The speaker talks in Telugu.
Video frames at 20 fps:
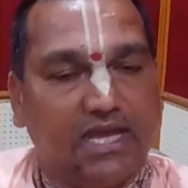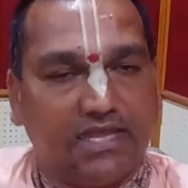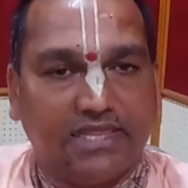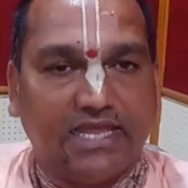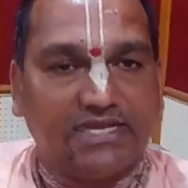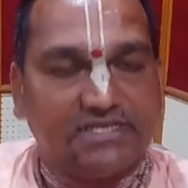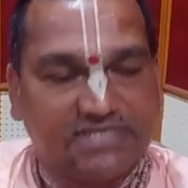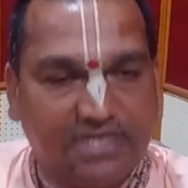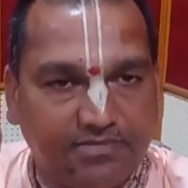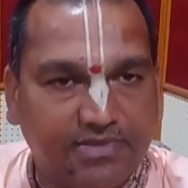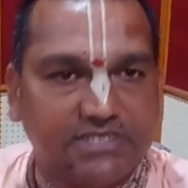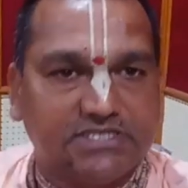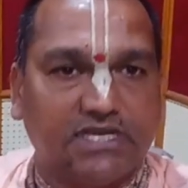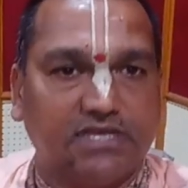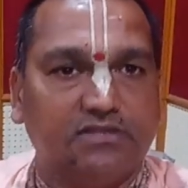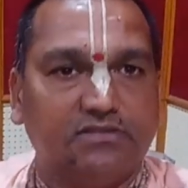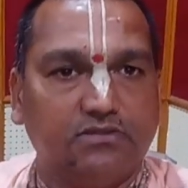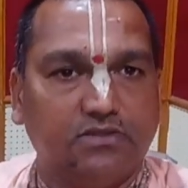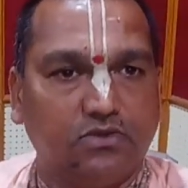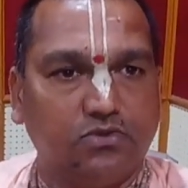దాని
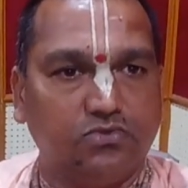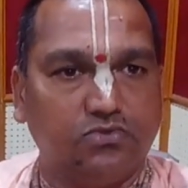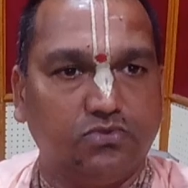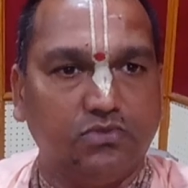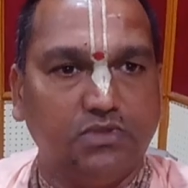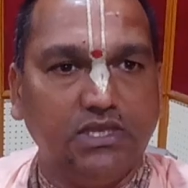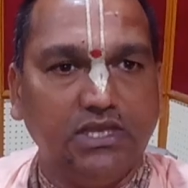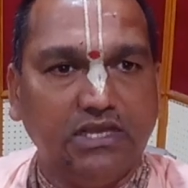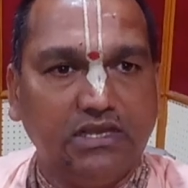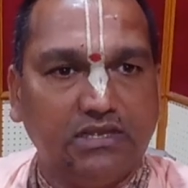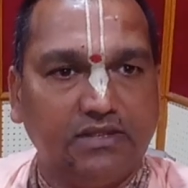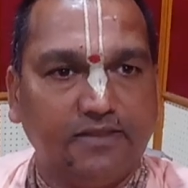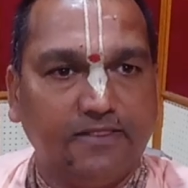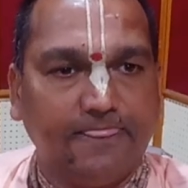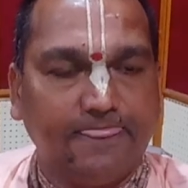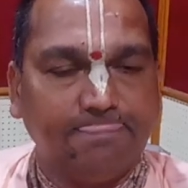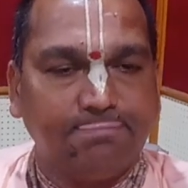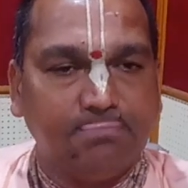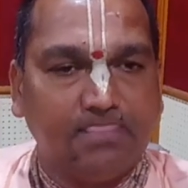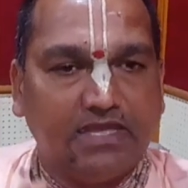సమాచారం దొరుకుతుంది
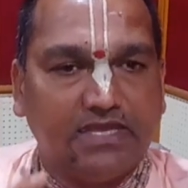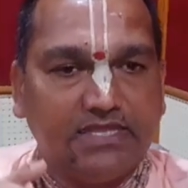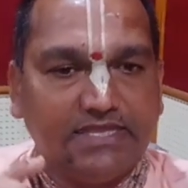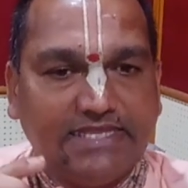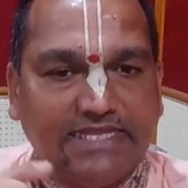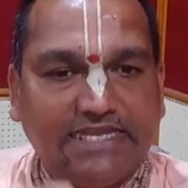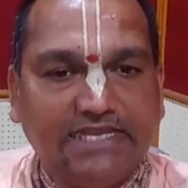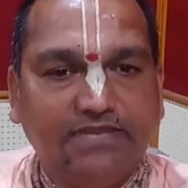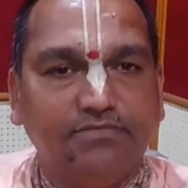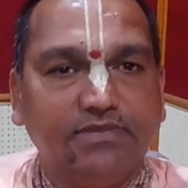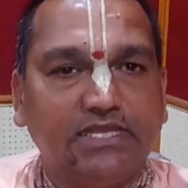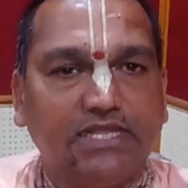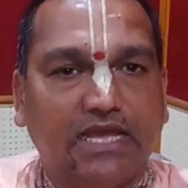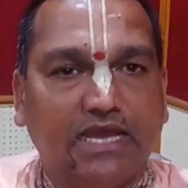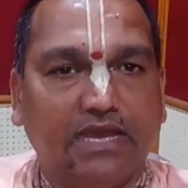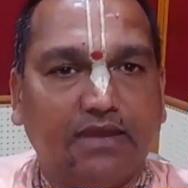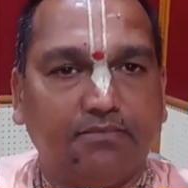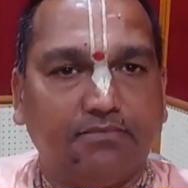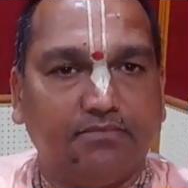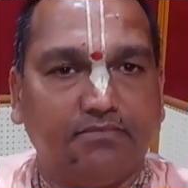దీని మీద
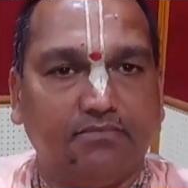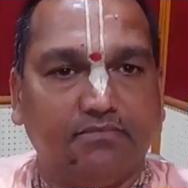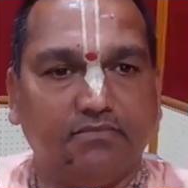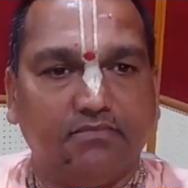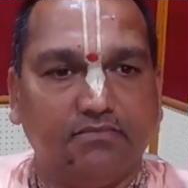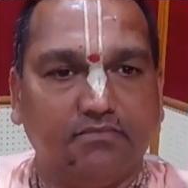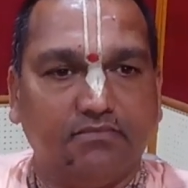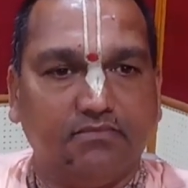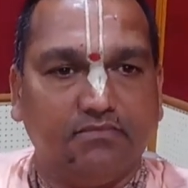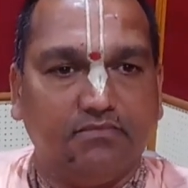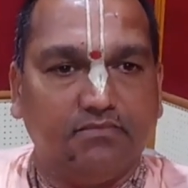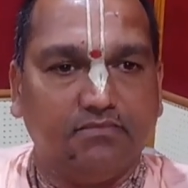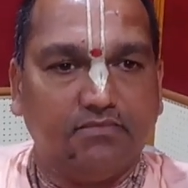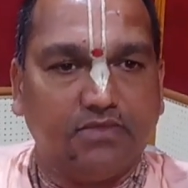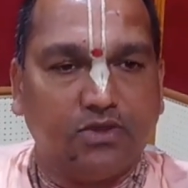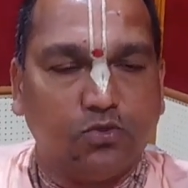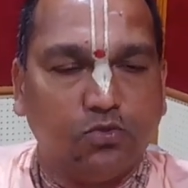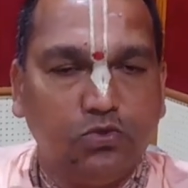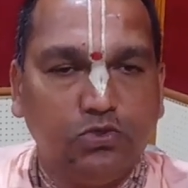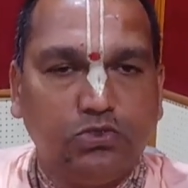
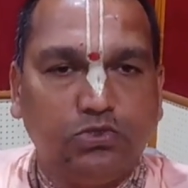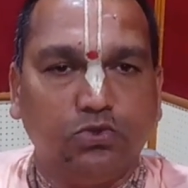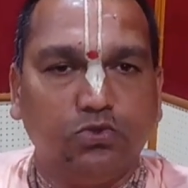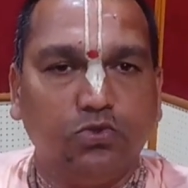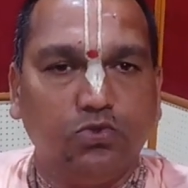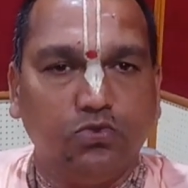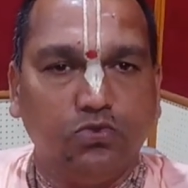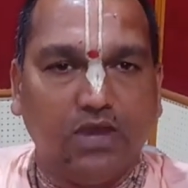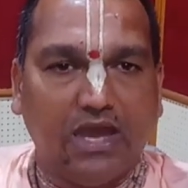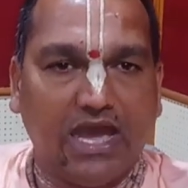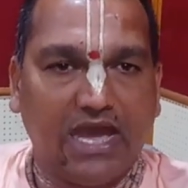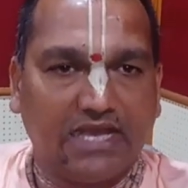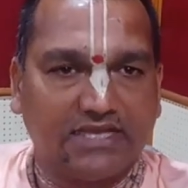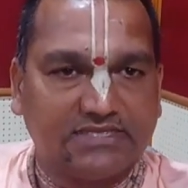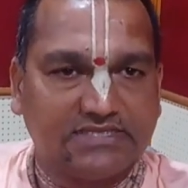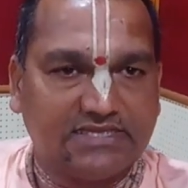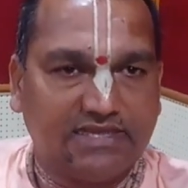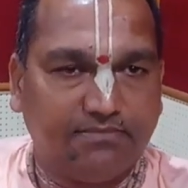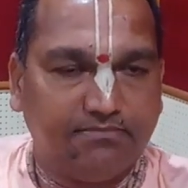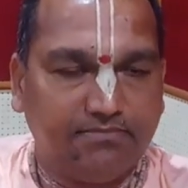గుంటూరు ఆ
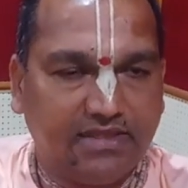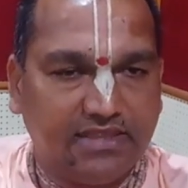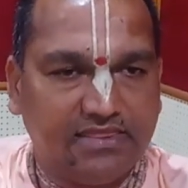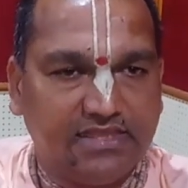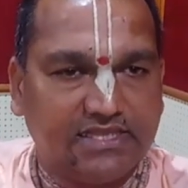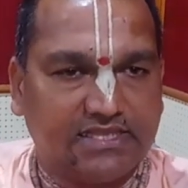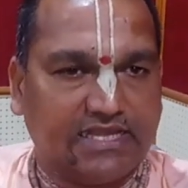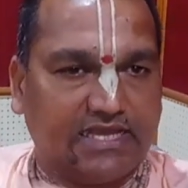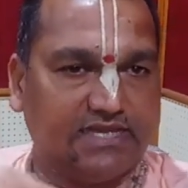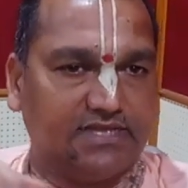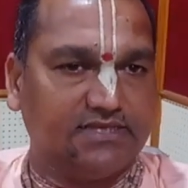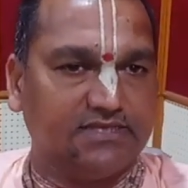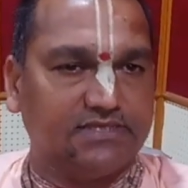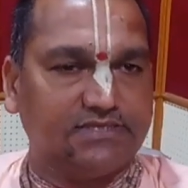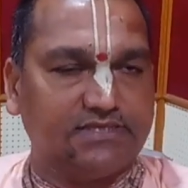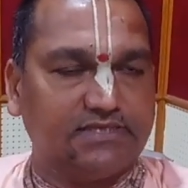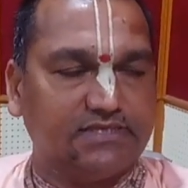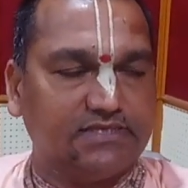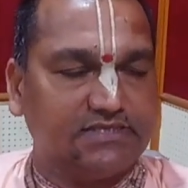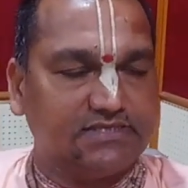సంబంధిత
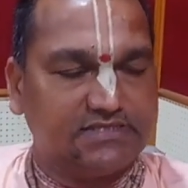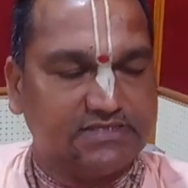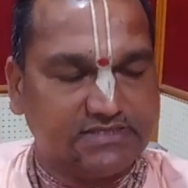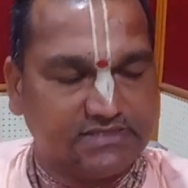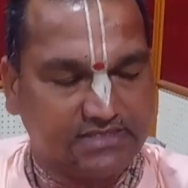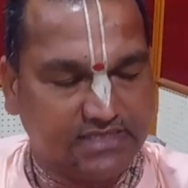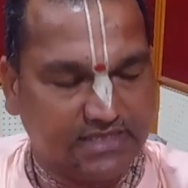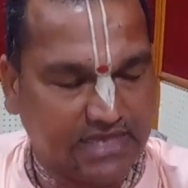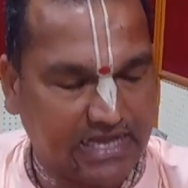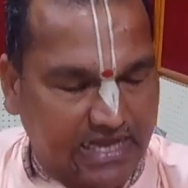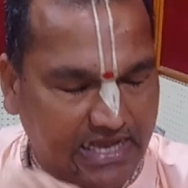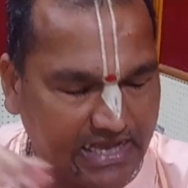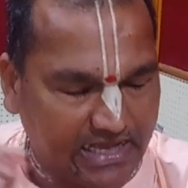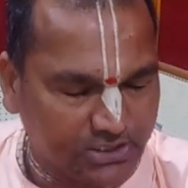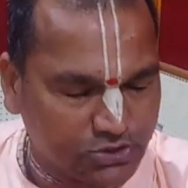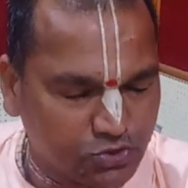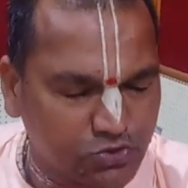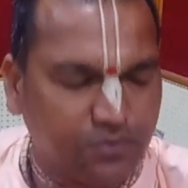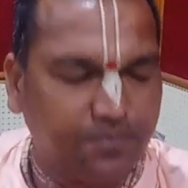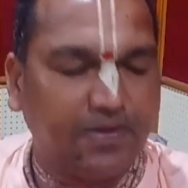ఆ
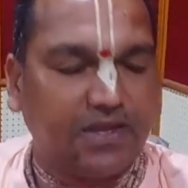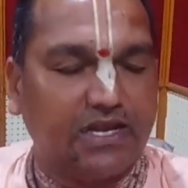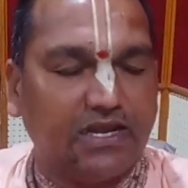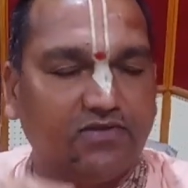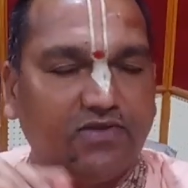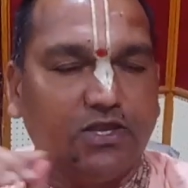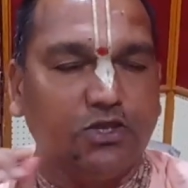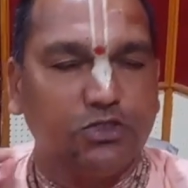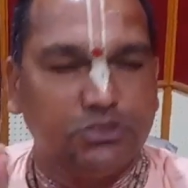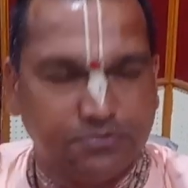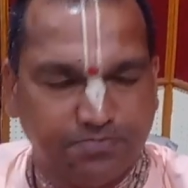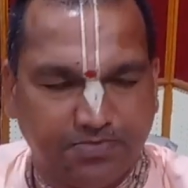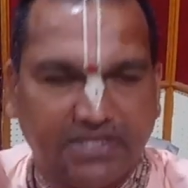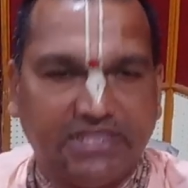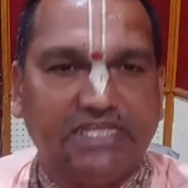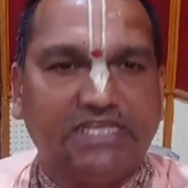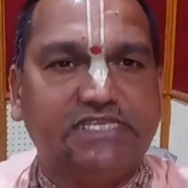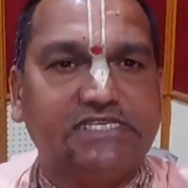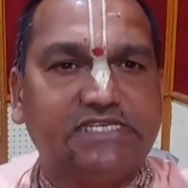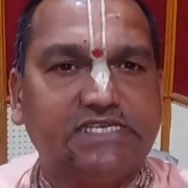చుట్టుపక్కల వాళ్ళు
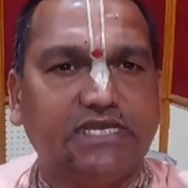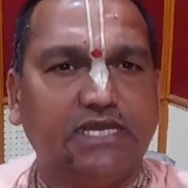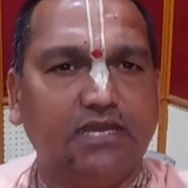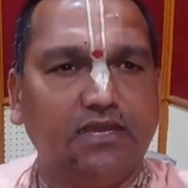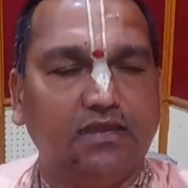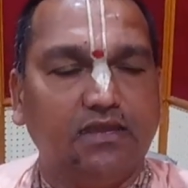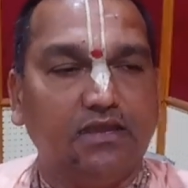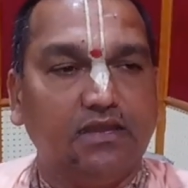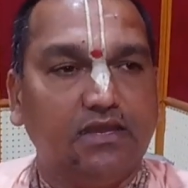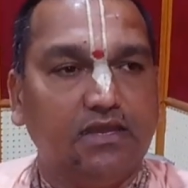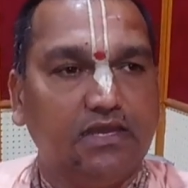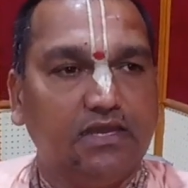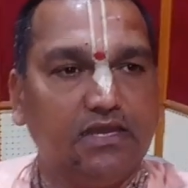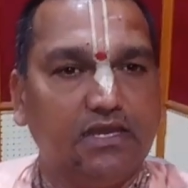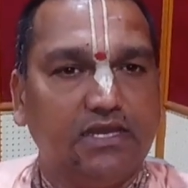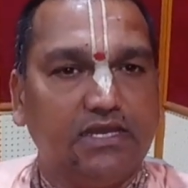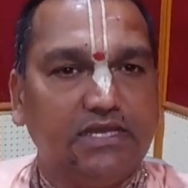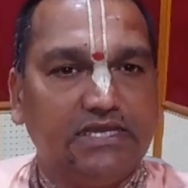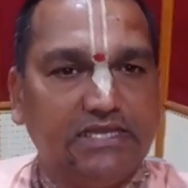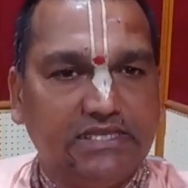స్పందించి
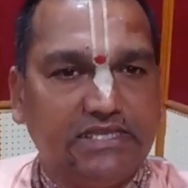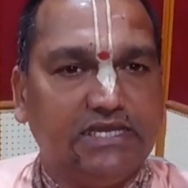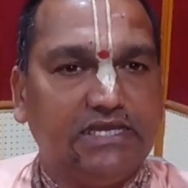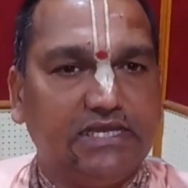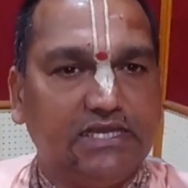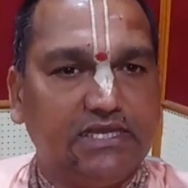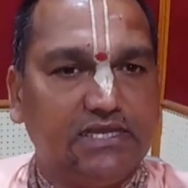ఇది